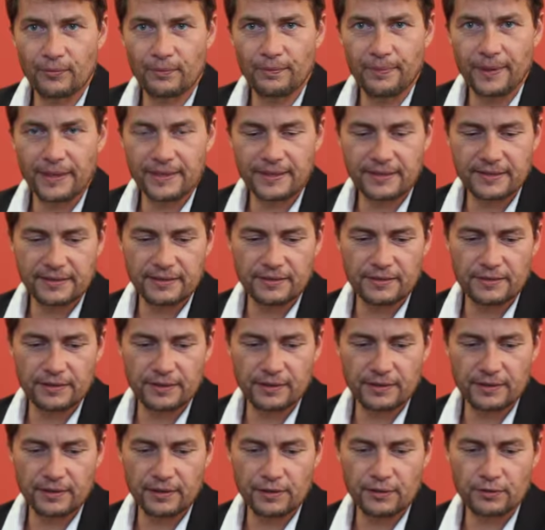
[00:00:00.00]
On passe
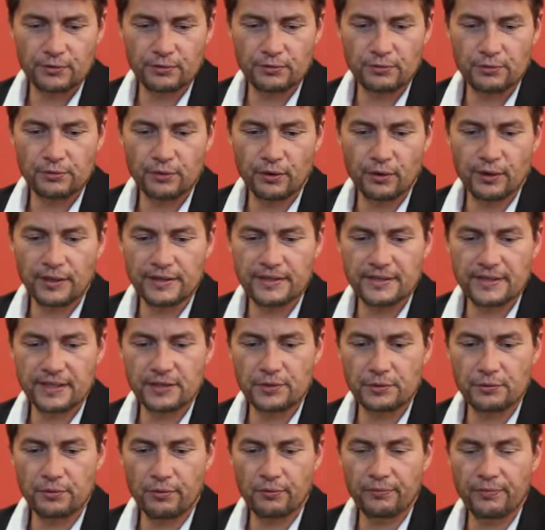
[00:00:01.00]
euh, d'une
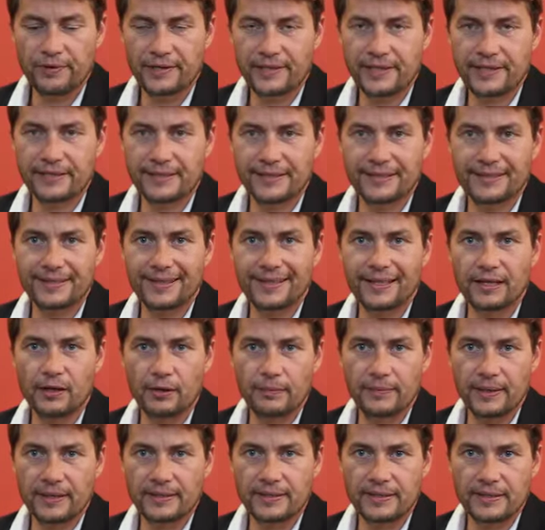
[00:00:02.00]
organisation en fait qui était très
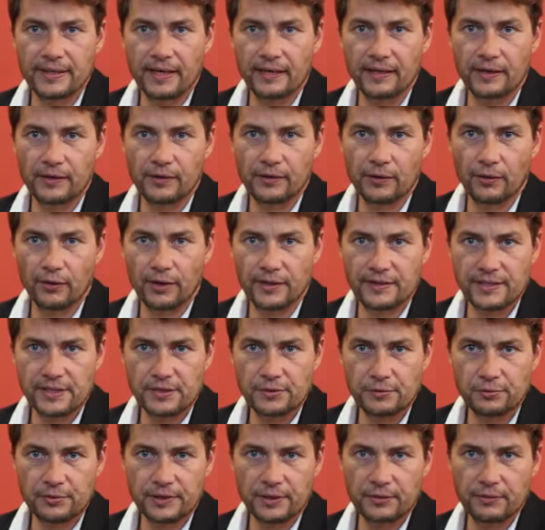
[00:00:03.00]
commerciale à une
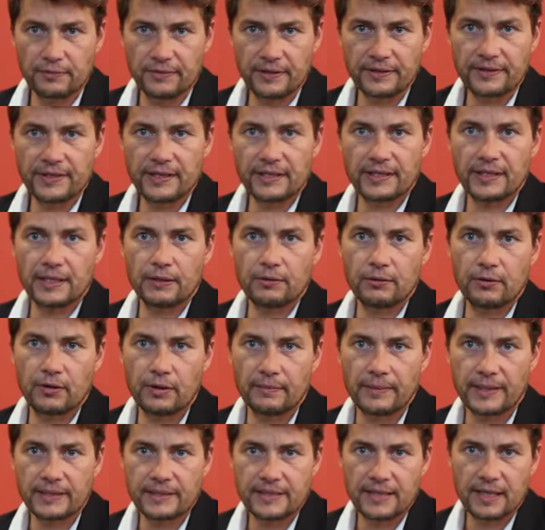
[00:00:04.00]
organisation qui devient
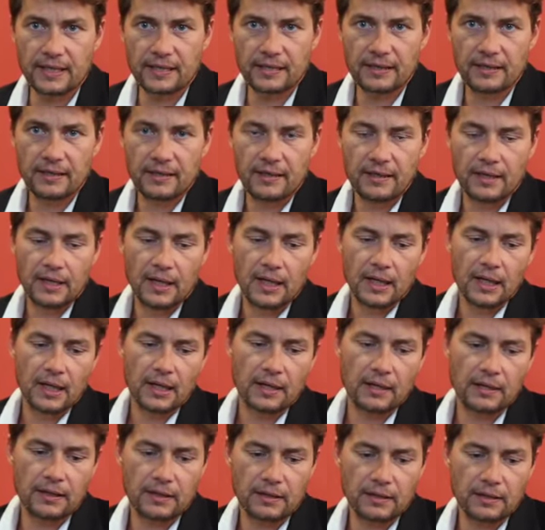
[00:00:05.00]
technico-commerciale.
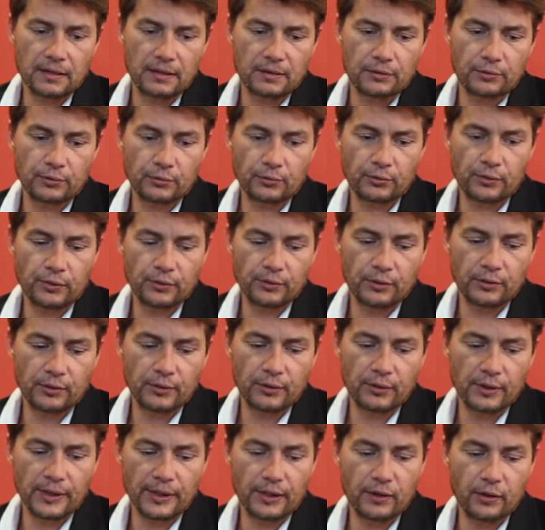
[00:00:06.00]
Euh, donc
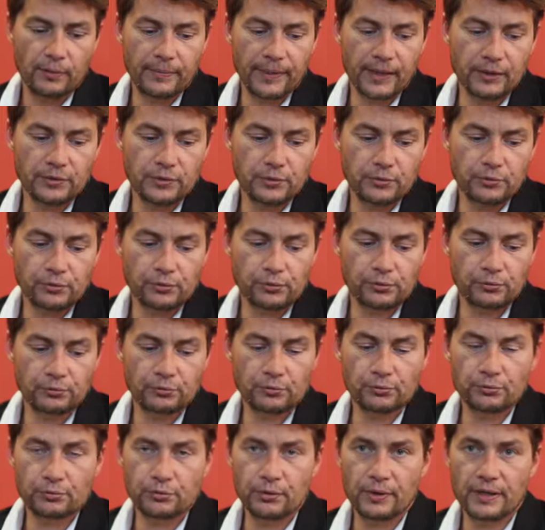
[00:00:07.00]
euh, les commerciaux sont
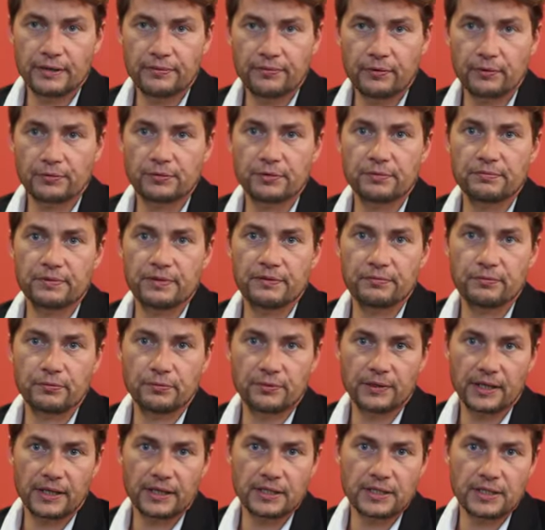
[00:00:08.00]
toujours les forces vives
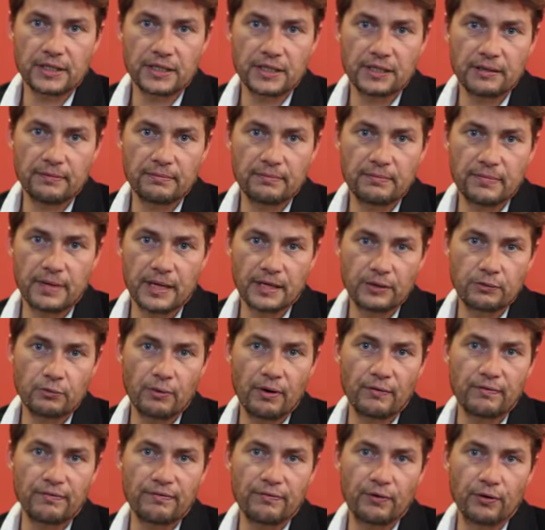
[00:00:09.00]
d'une régie, mais ils
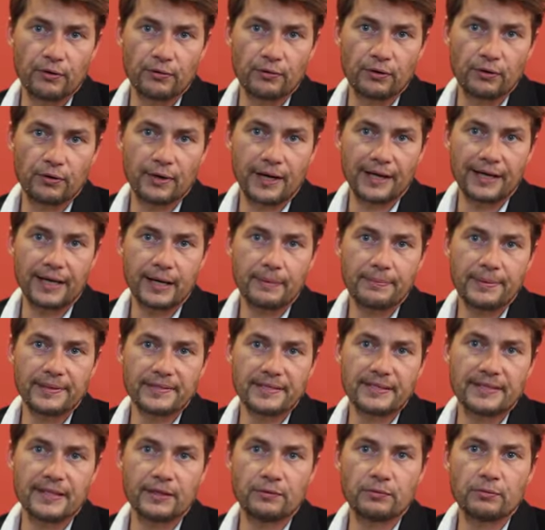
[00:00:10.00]
doivent vendre la
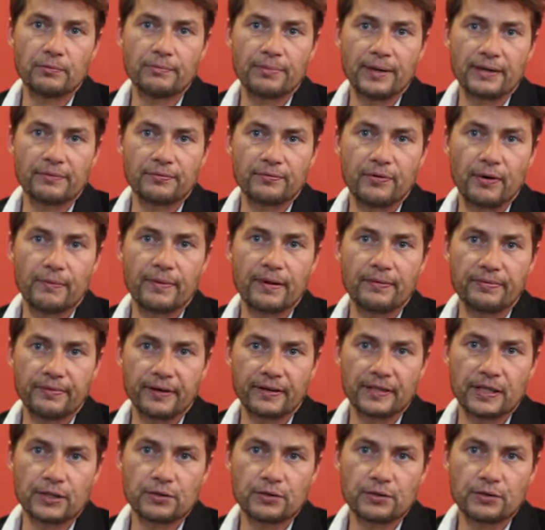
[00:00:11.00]
capacité d'une plateforme à faire des